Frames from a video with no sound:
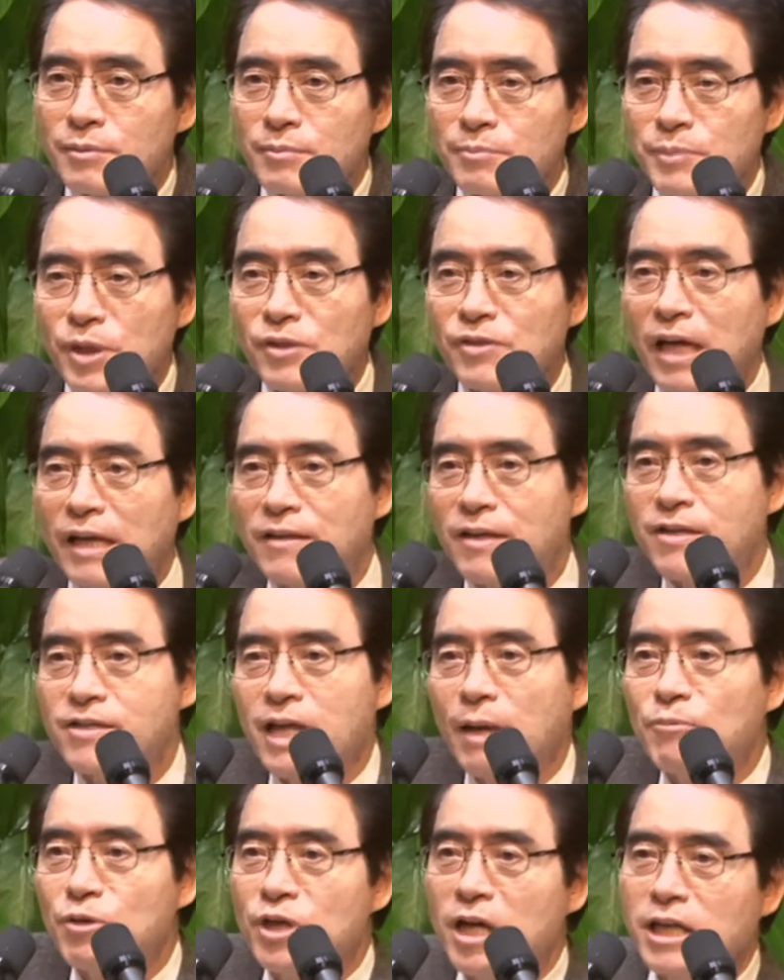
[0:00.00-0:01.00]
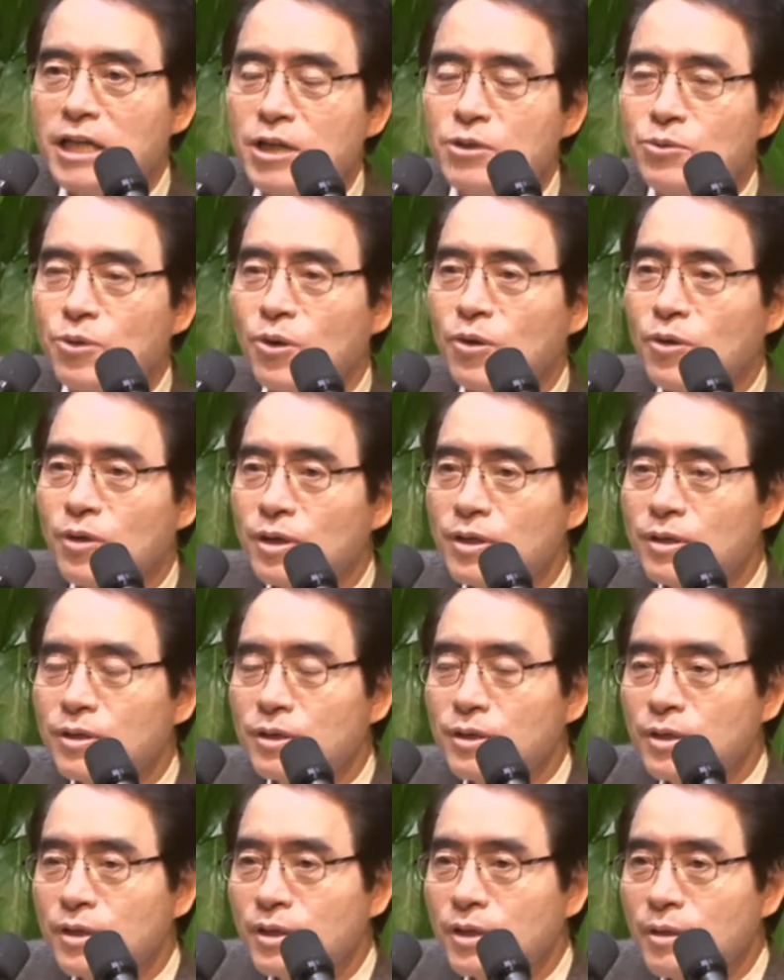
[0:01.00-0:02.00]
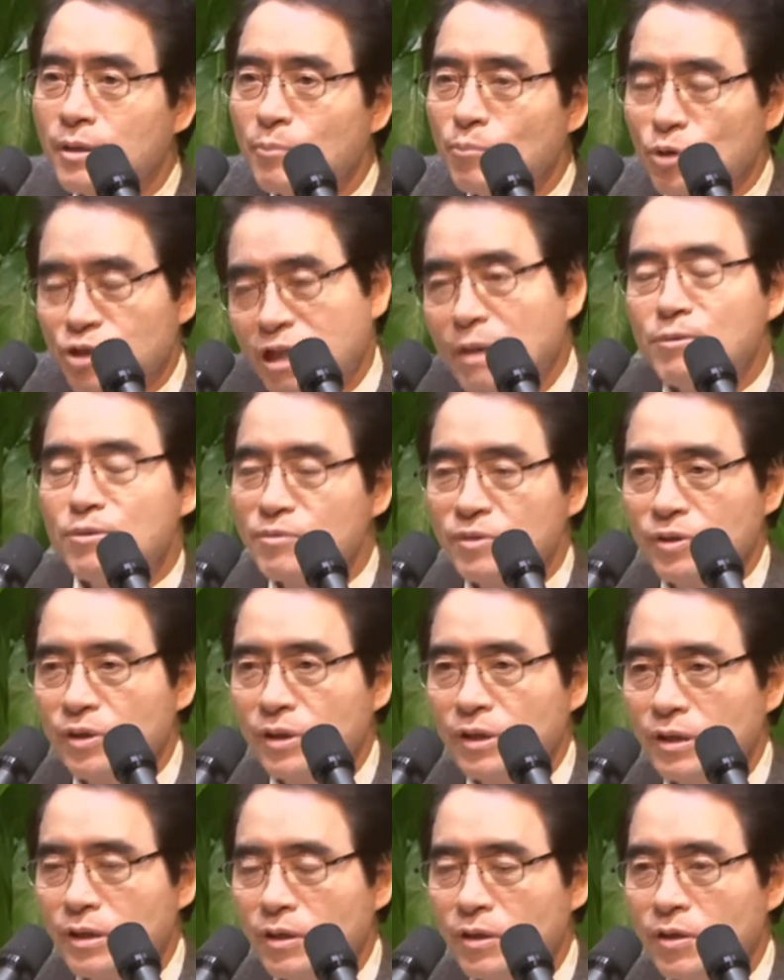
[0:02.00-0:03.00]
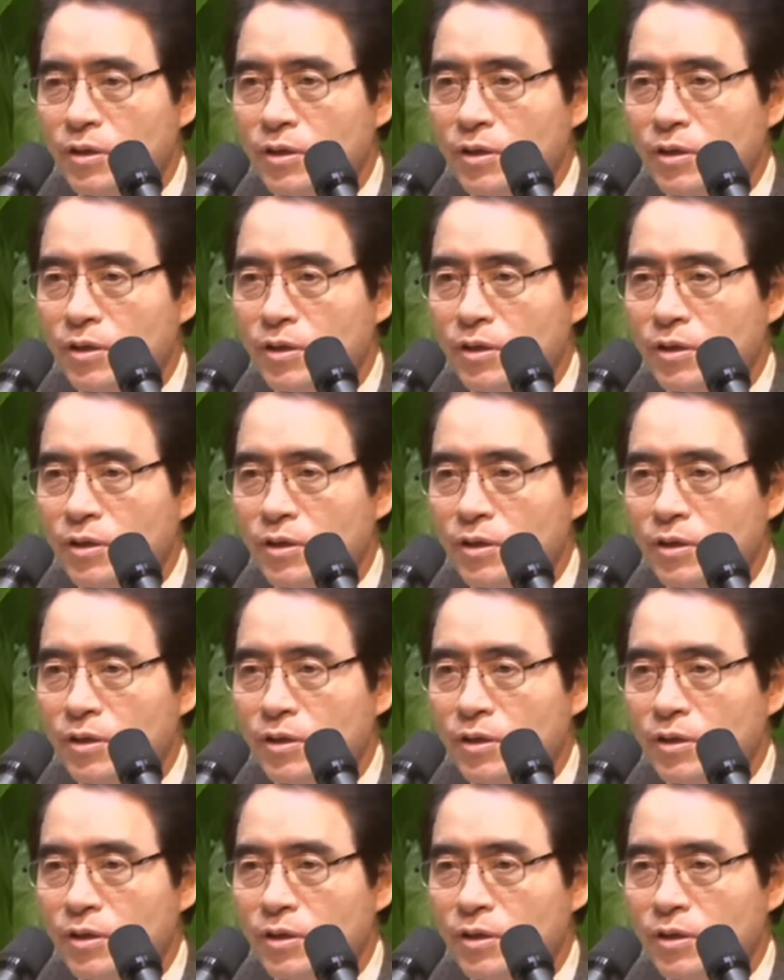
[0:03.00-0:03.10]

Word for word: 병사들이 잡으려 그래도 못 잡는 거예요.